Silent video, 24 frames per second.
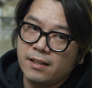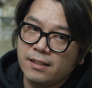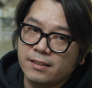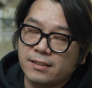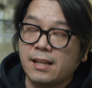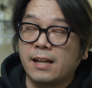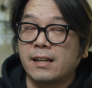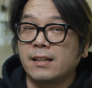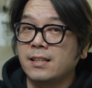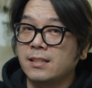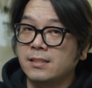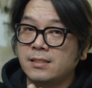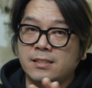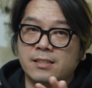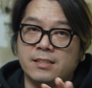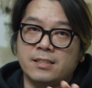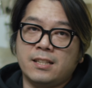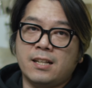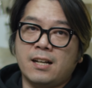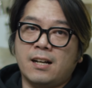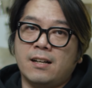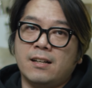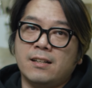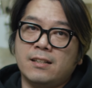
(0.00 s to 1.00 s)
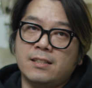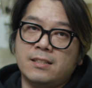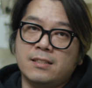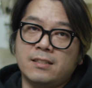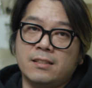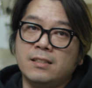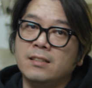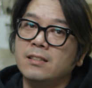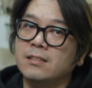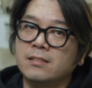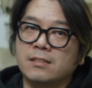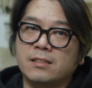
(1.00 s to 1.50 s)
당했으니까
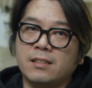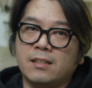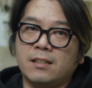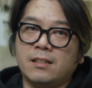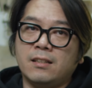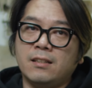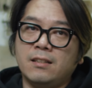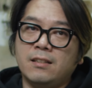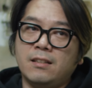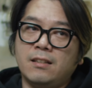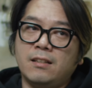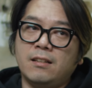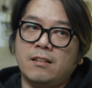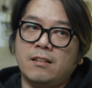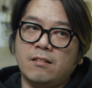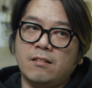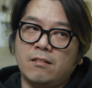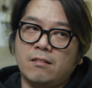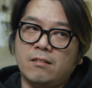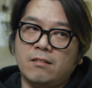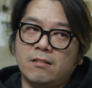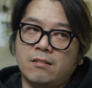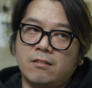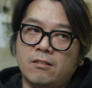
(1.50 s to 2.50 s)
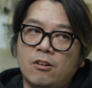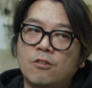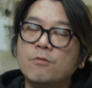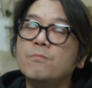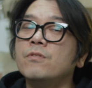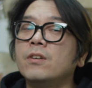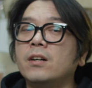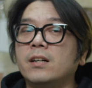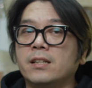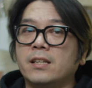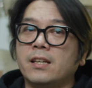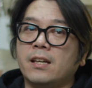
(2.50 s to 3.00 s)
그러니까 그렇게 어,
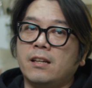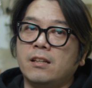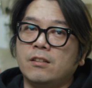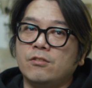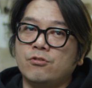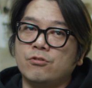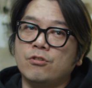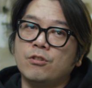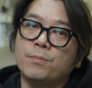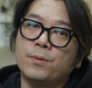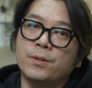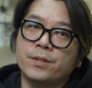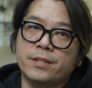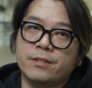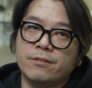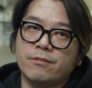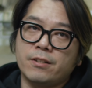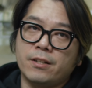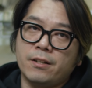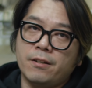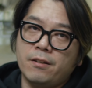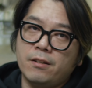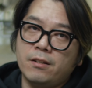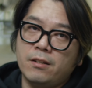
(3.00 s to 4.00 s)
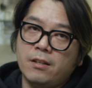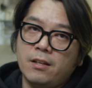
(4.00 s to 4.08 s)
허무하게 죽어버린 거예요.